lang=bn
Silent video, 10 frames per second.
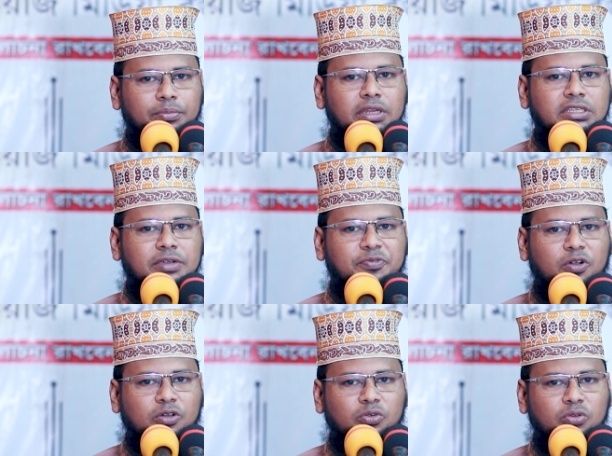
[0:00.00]
মির্জা
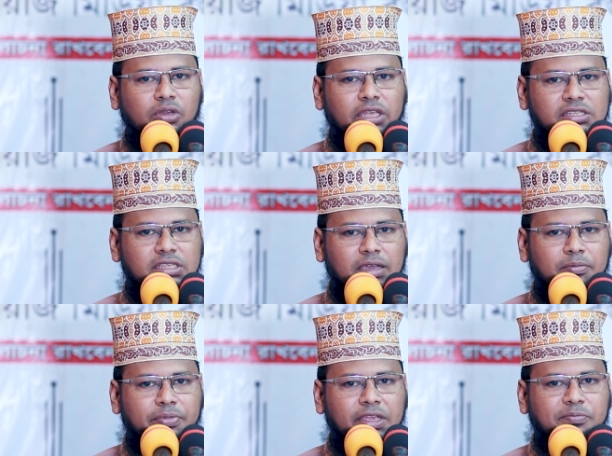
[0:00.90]
ফখরুল ইসলাম
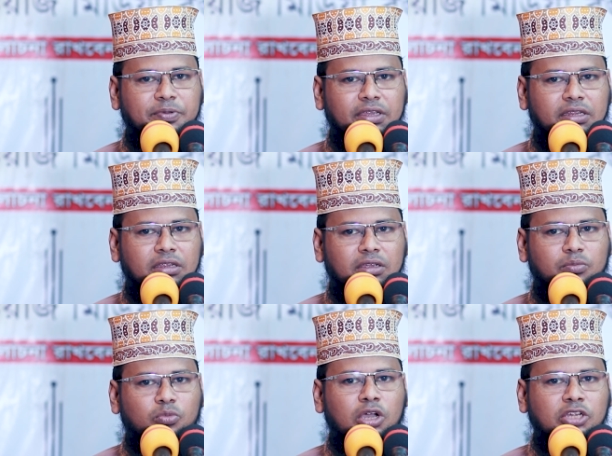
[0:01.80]
বিএনপির
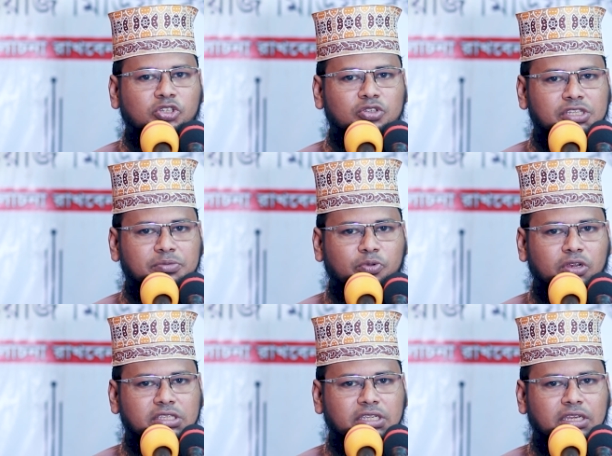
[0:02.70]
মহাসচিব
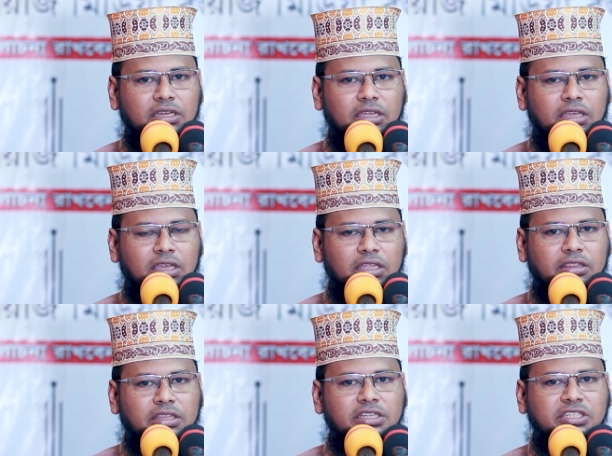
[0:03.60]
বলেছেন
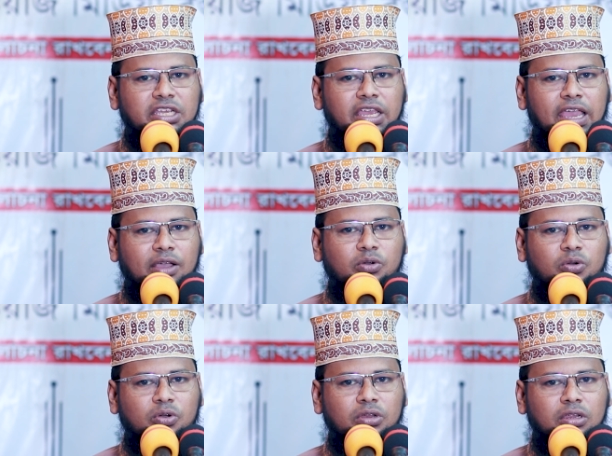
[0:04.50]
দেশকে
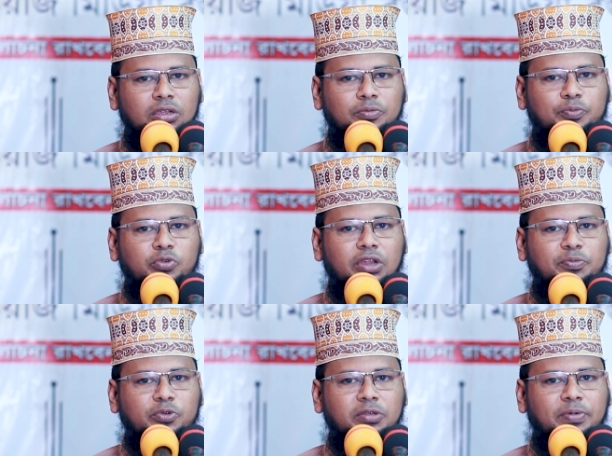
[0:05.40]
এখন
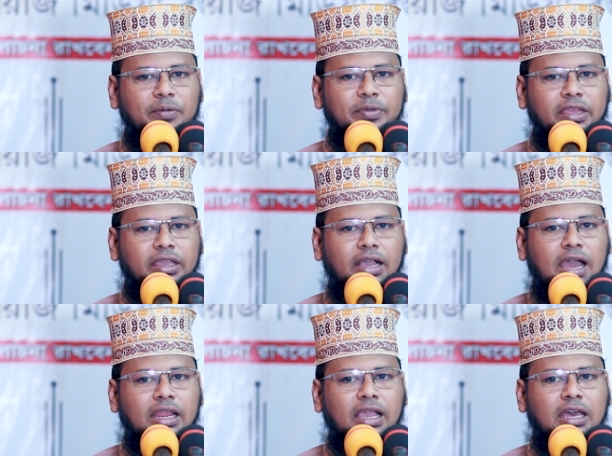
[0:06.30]
পুরাপুরিভাবে
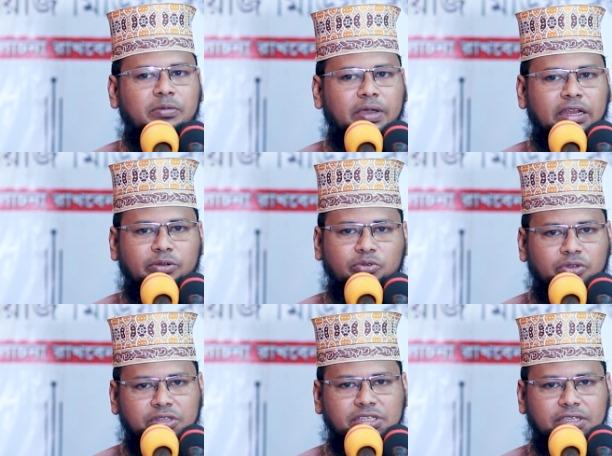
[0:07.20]
কারাগার বানানো
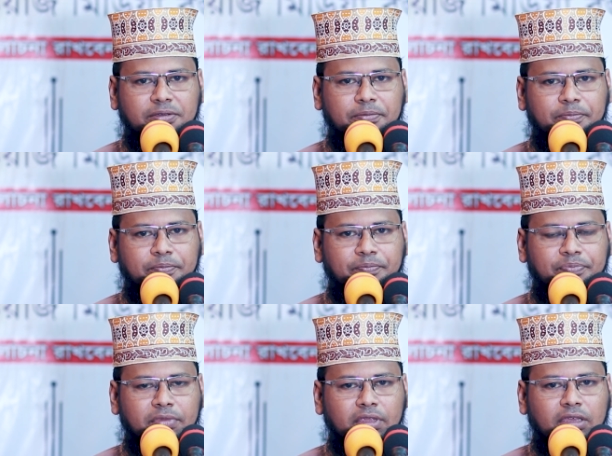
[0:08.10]
হয়েছে
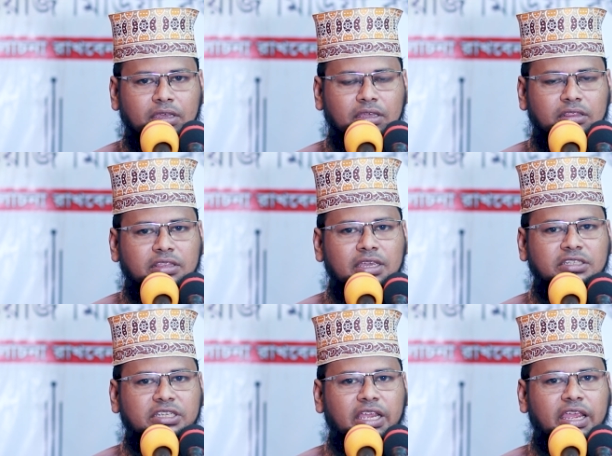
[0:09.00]

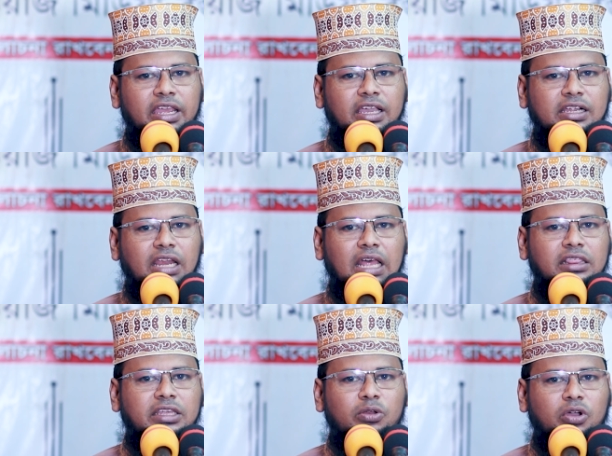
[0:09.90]
দেশ এই
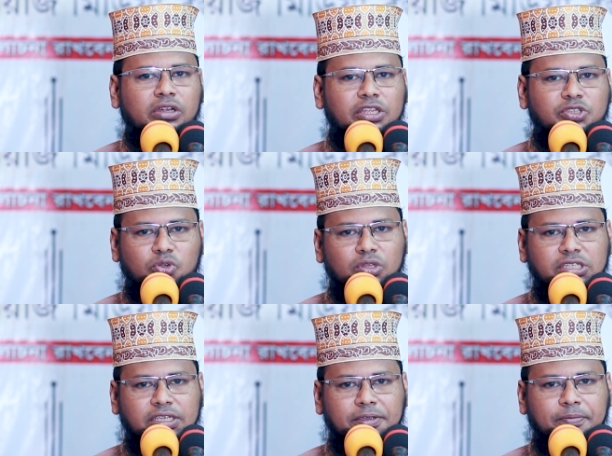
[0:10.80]
ক্লান্তি লগ্নে
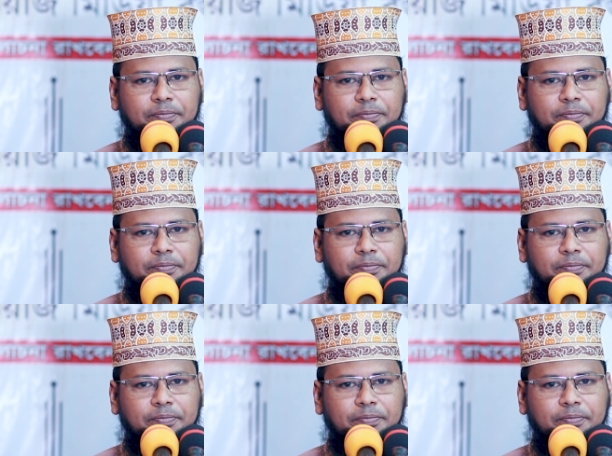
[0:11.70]
চলছে